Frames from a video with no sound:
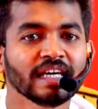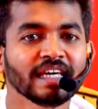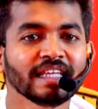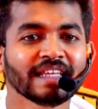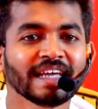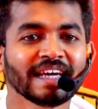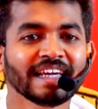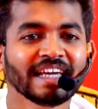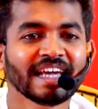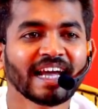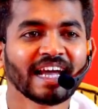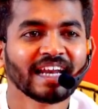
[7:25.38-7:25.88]

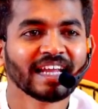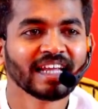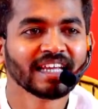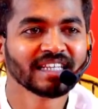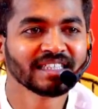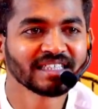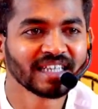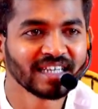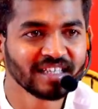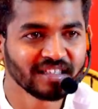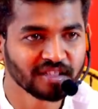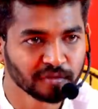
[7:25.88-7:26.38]
இதை
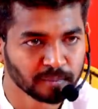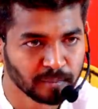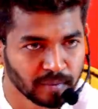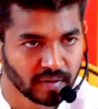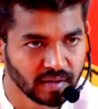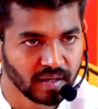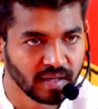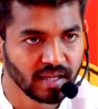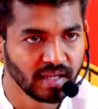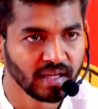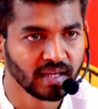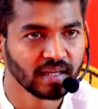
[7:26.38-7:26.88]
எனர்ஜைஸ்
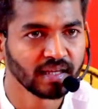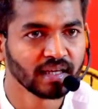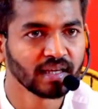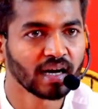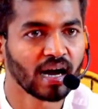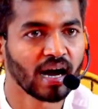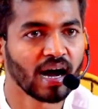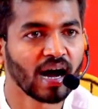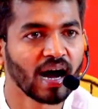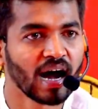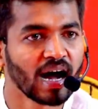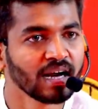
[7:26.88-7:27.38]
பண்ணி
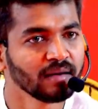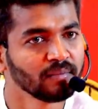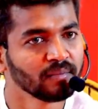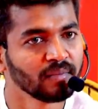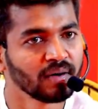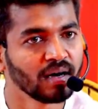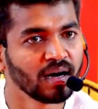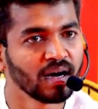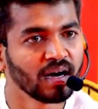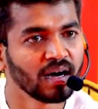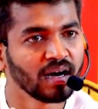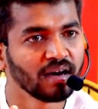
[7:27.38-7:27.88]

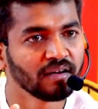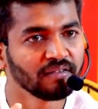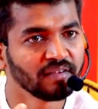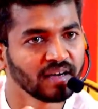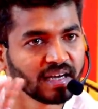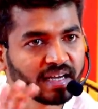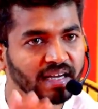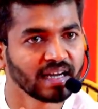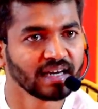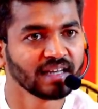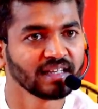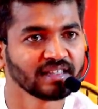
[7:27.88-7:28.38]

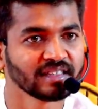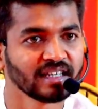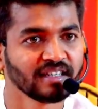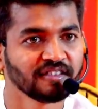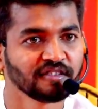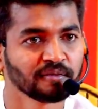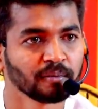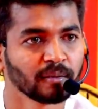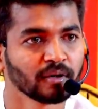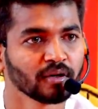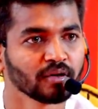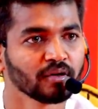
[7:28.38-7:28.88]
ஆன்மாவை
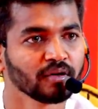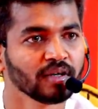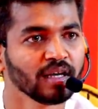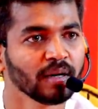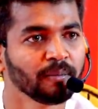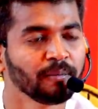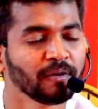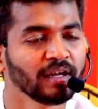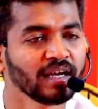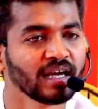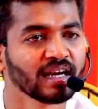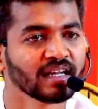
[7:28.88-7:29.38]
எனர்ஜைஸ் பண்ணணும்
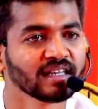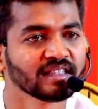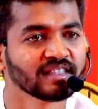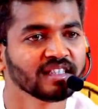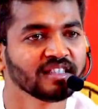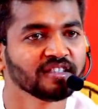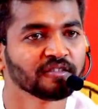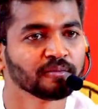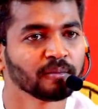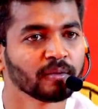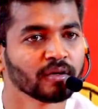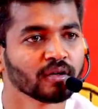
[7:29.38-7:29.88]
எப்படி
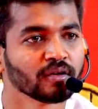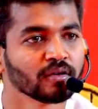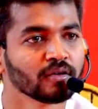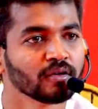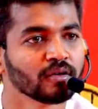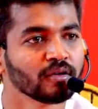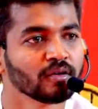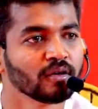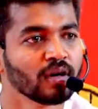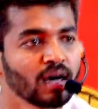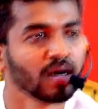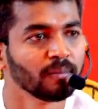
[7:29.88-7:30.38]
எனர்ஜைஸ்
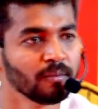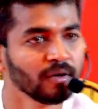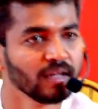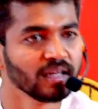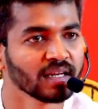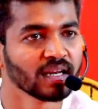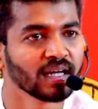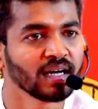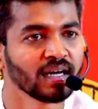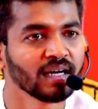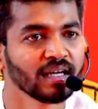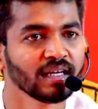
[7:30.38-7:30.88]
பண்ணணும்
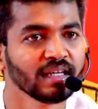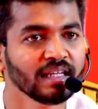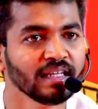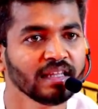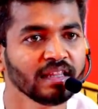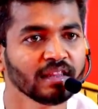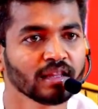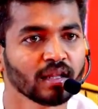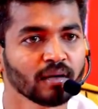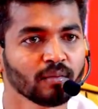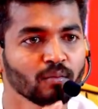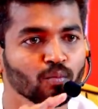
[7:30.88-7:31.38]
அப்படின்னா
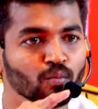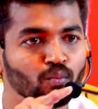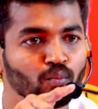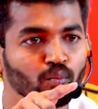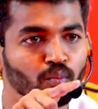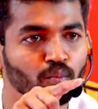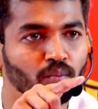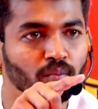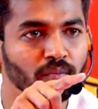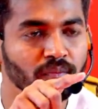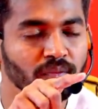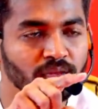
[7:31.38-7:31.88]
இந்த
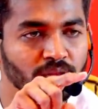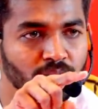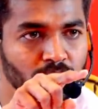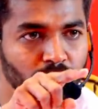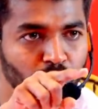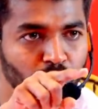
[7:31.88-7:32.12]
இந்த